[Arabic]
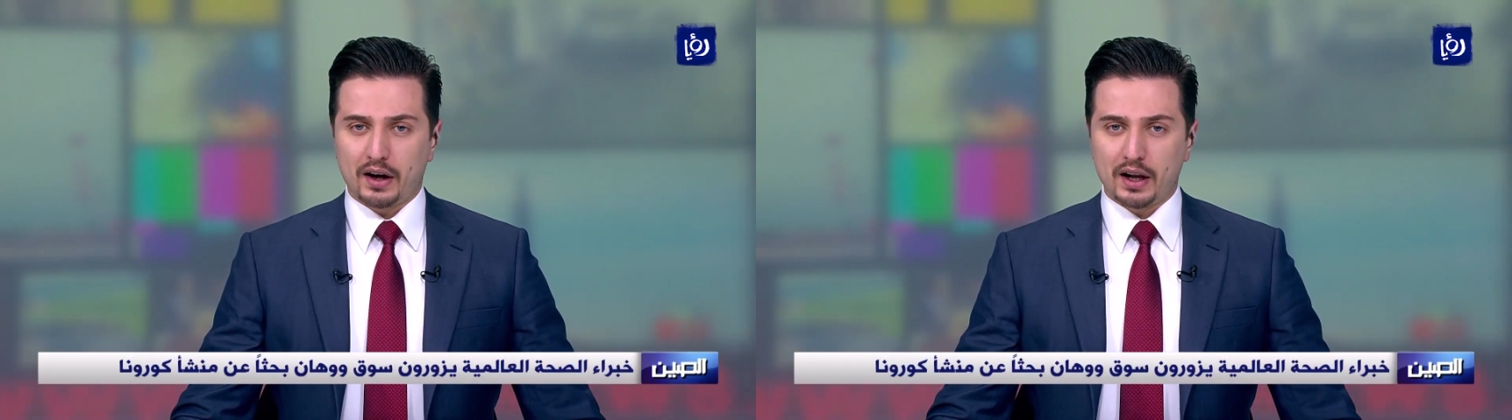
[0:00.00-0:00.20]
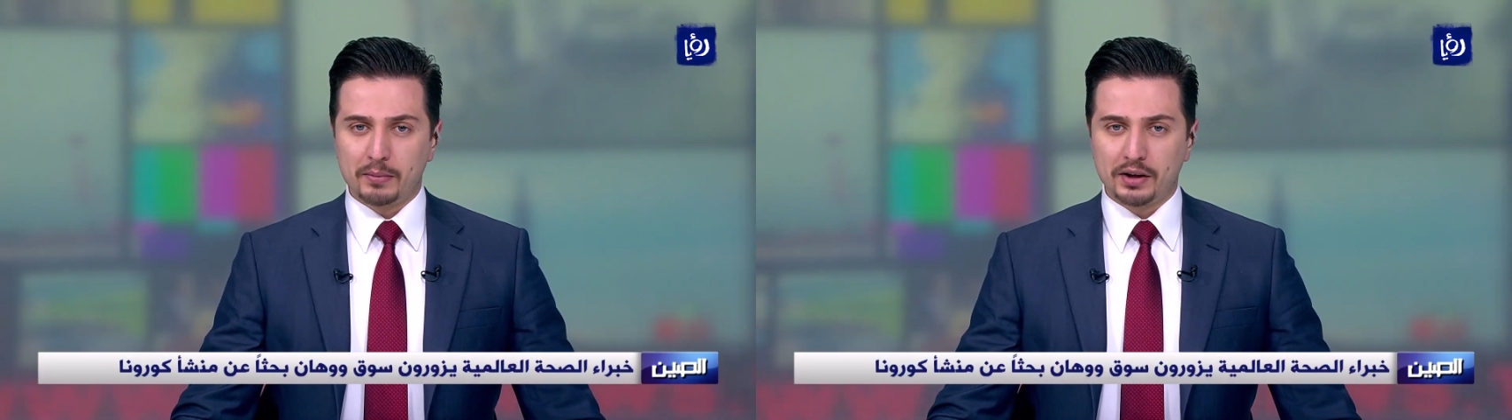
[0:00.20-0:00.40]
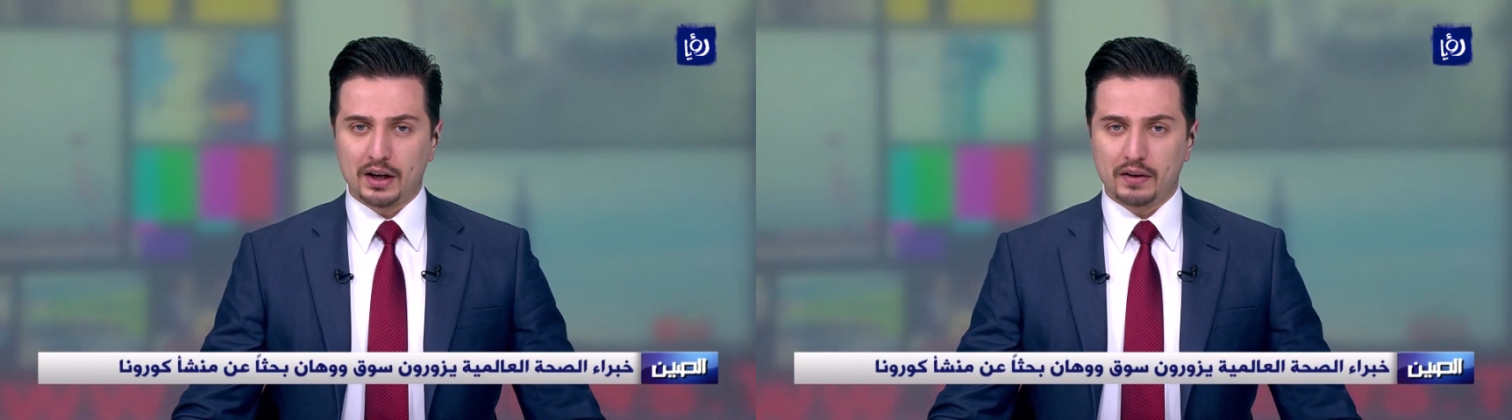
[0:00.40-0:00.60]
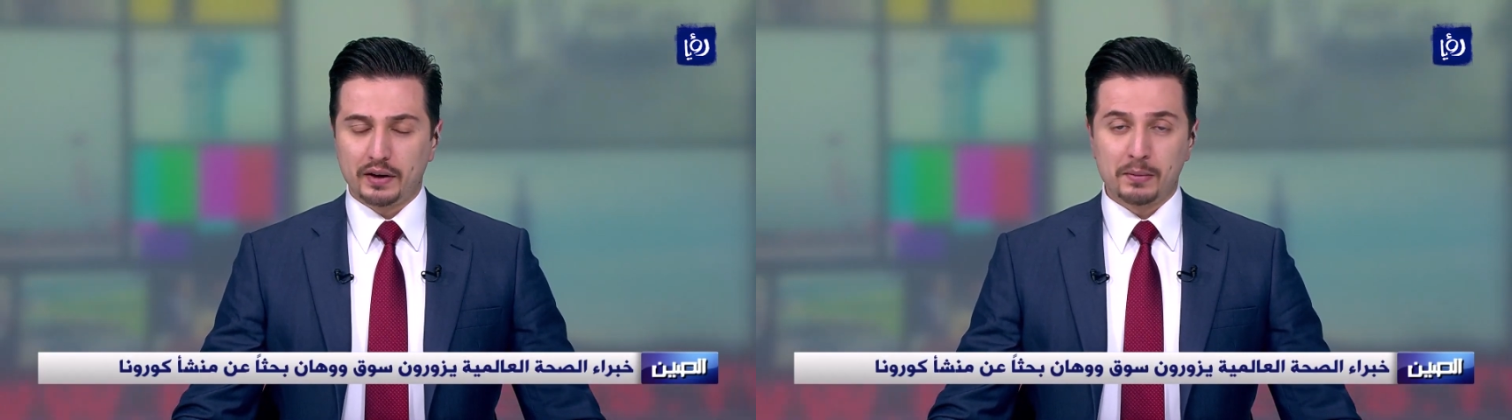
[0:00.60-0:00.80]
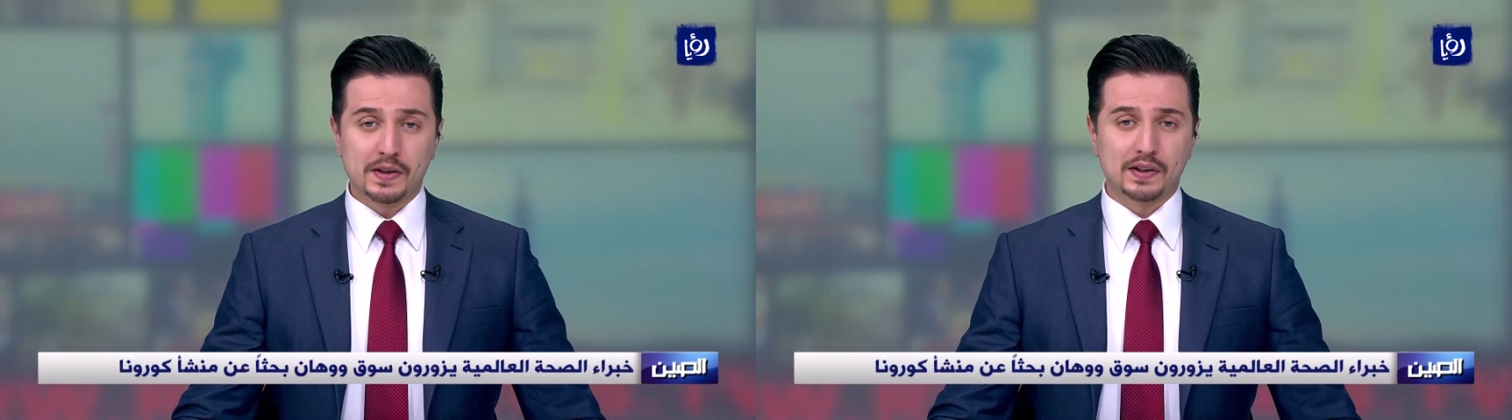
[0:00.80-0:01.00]
العالمية
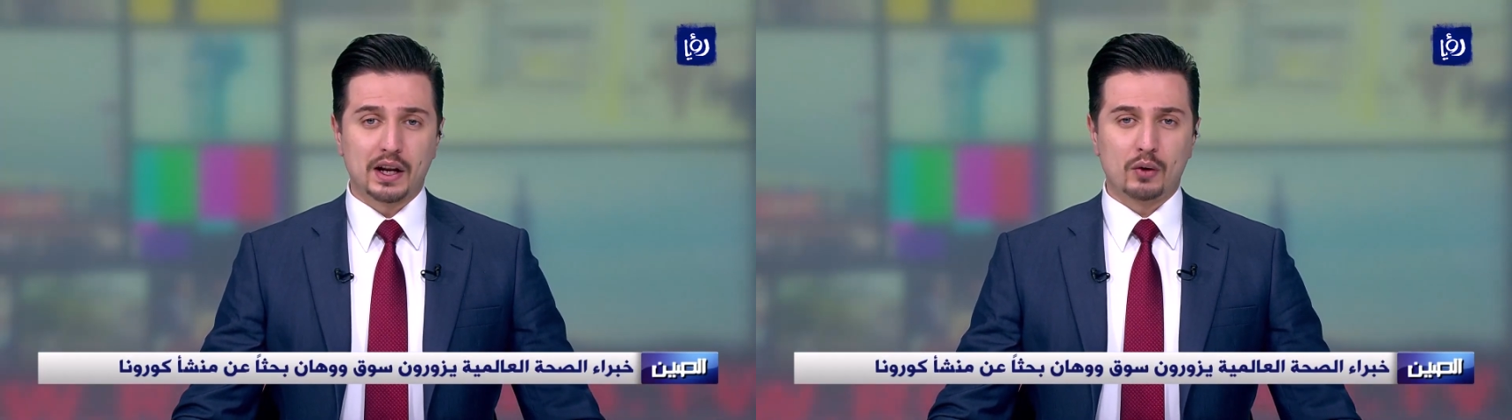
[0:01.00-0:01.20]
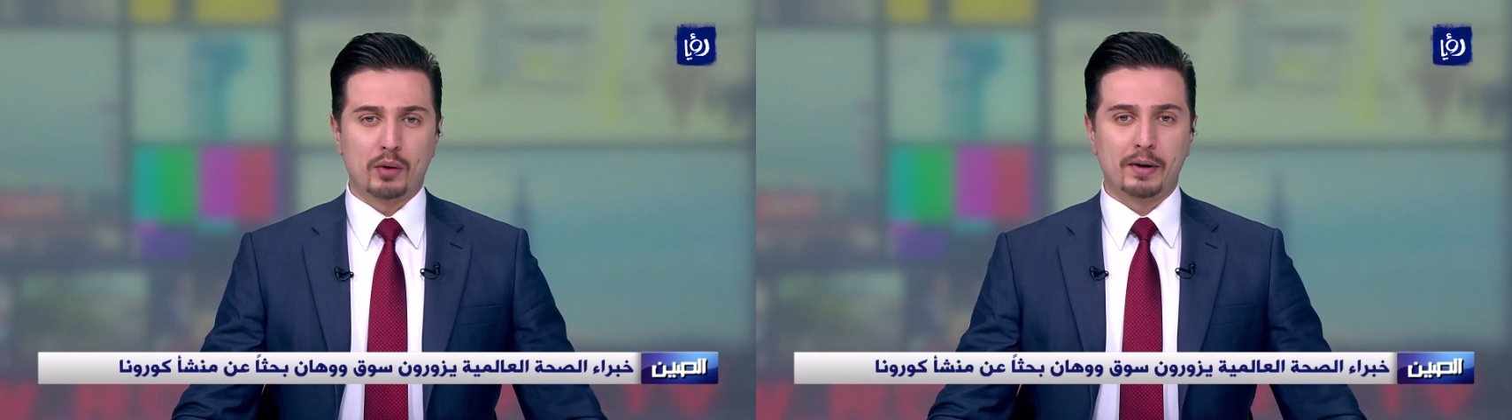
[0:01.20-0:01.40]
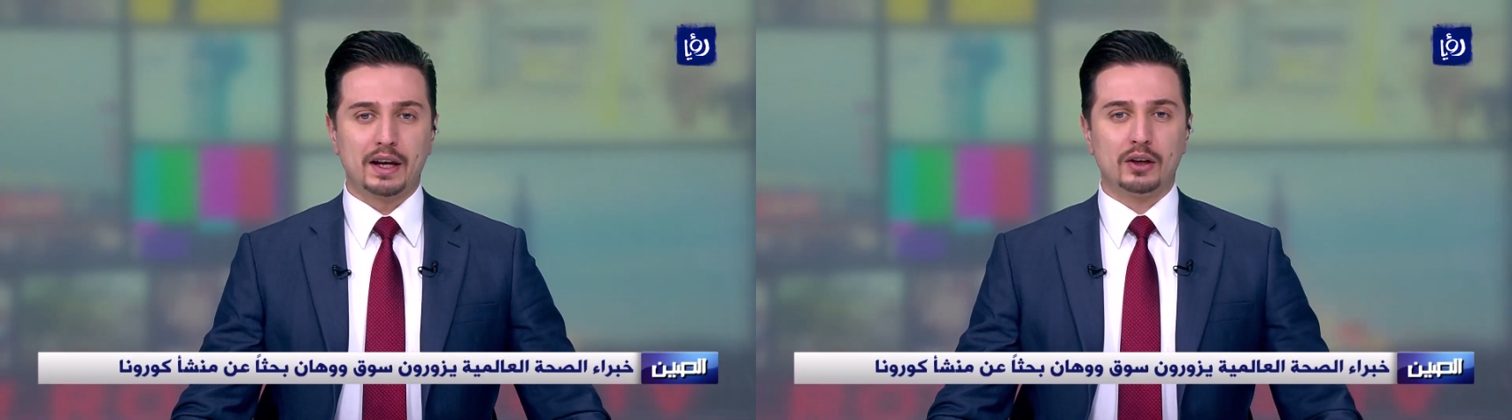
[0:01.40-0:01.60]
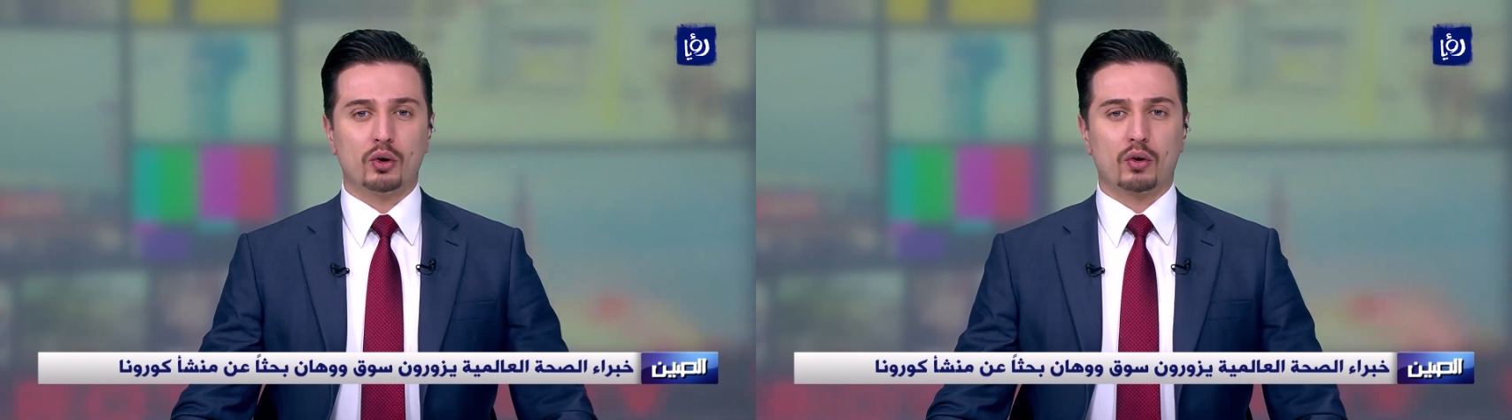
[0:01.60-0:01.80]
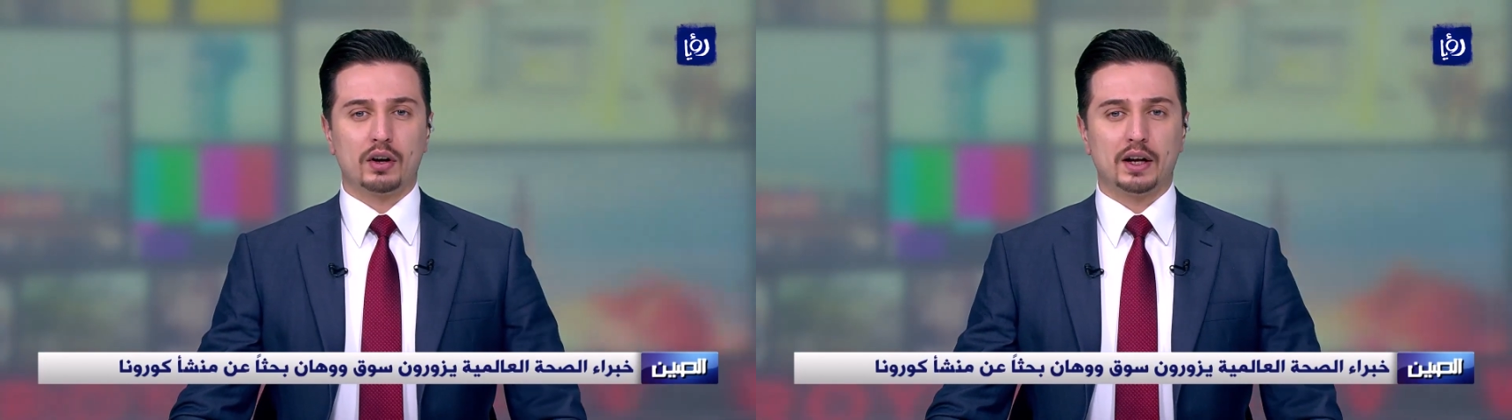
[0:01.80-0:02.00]
في مصدر وباء
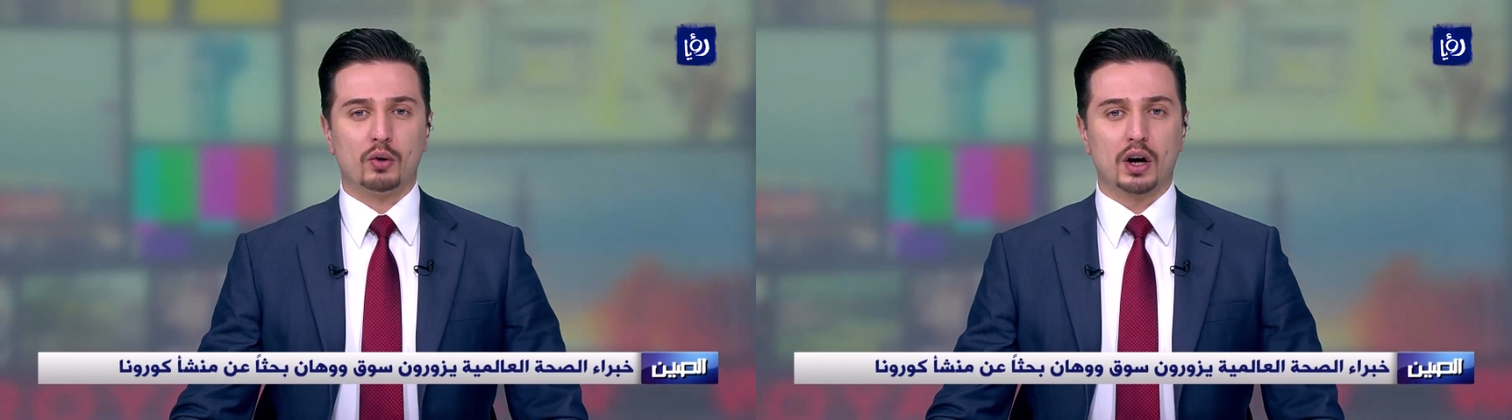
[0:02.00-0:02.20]
كورونا